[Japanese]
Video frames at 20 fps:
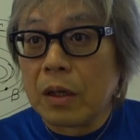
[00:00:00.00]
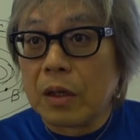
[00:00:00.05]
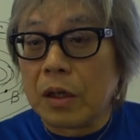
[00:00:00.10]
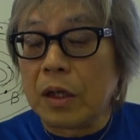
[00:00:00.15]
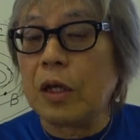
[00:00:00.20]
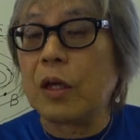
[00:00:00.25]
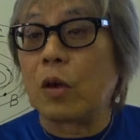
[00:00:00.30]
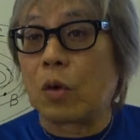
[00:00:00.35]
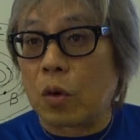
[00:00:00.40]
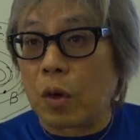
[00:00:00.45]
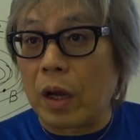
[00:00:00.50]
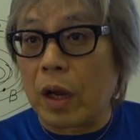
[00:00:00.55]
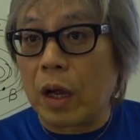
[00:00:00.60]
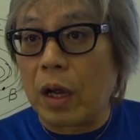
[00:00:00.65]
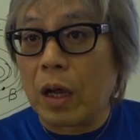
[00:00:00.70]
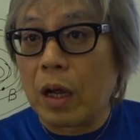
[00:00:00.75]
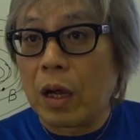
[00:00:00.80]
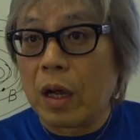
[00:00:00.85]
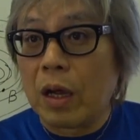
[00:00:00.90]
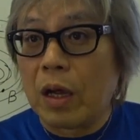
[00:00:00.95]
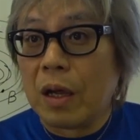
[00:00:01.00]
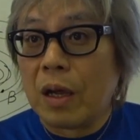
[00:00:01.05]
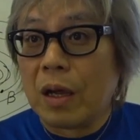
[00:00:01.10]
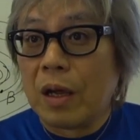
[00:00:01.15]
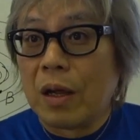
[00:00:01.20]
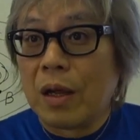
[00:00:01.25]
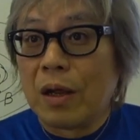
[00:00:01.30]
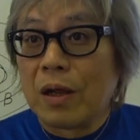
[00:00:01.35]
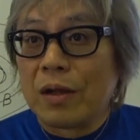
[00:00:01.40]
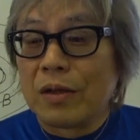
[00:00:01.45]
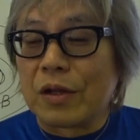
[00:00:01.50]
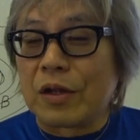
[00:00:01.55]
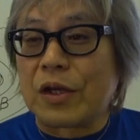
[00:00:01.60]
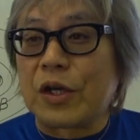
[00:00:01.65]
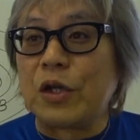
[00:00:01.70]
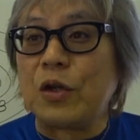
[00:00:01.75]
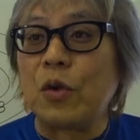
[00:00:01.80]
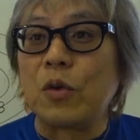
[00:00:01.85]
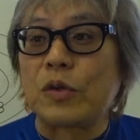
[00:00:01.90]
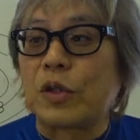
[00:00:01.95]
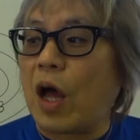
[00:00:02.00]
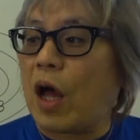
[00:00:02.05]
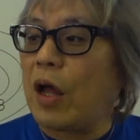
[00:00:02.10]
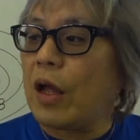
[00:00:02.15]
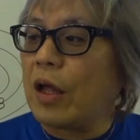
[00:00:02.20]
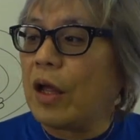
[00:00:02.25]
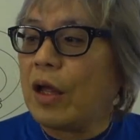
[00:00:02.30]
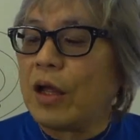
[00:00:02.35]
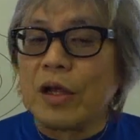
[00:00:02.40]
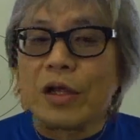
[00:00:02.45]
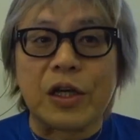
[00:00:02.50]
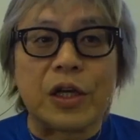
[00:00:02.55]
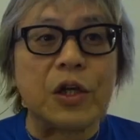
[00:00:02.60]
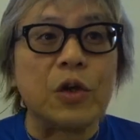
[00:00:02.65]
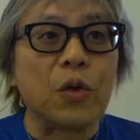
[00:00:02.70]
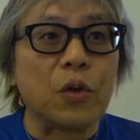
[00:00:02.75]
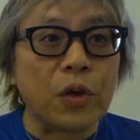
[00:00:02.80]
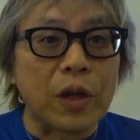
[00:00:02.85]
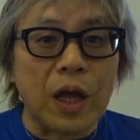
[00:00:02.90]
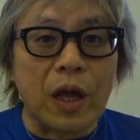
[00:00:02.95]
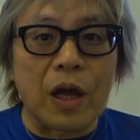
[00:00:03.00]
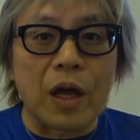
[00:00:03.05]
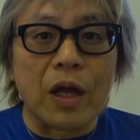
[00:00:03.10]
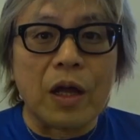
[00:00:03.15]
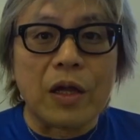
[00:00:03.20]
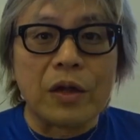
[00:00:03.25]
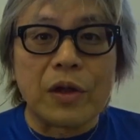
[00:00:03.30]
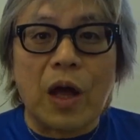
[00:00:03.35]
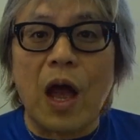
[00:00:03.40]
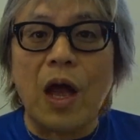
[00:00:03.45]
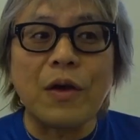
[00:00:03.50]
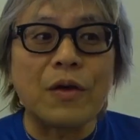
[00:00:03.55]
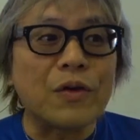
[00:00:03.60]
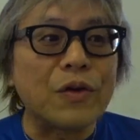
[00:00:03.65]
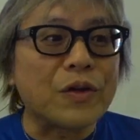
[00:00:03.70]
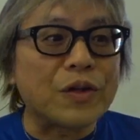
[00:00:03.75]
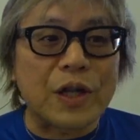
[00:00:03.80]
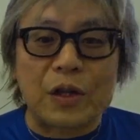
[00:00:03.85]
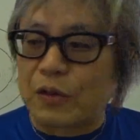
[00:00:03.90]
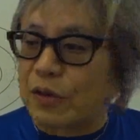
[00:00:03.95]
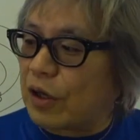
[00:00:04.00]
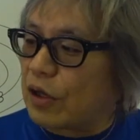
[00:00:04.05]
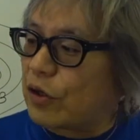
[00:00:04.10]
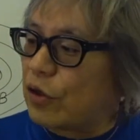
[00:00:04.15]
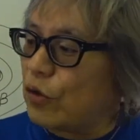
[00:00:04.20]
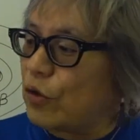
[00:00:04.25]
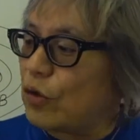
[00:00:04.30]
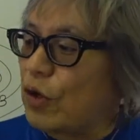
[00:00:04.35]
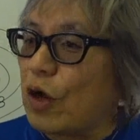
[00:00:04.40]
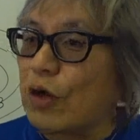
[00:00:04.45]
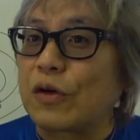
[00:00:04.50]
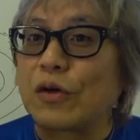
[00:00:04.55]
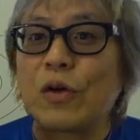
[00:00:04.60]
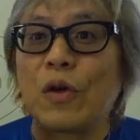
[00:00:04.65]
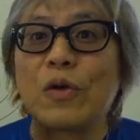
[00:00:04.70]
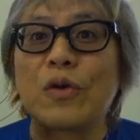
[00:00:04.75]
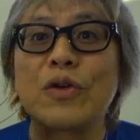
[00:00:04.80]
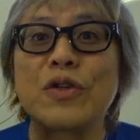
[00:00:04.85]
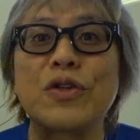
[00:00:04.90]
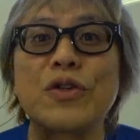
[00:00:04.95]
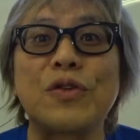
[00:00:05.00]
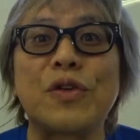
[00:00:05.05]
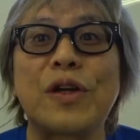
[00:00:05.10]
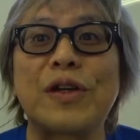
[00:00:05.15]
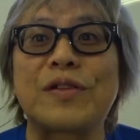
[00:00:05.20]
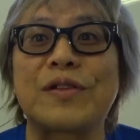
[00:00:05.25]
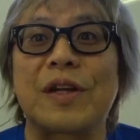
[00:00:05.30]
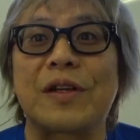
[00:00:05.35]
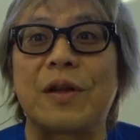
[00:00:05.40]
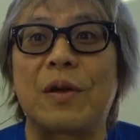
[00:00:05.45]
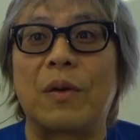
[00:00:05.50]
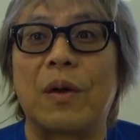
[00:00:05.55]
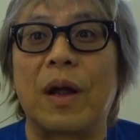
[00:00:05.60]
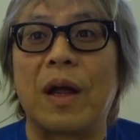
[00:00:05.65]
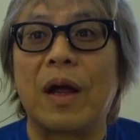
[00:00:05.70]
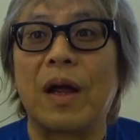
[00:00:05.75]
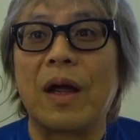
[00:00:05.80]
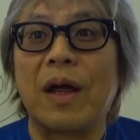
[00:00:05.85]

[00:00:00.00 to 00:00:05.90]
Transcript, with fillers: いいよこれで昨日た昨日ね台風来た時960ぐらいいくつだったのこれ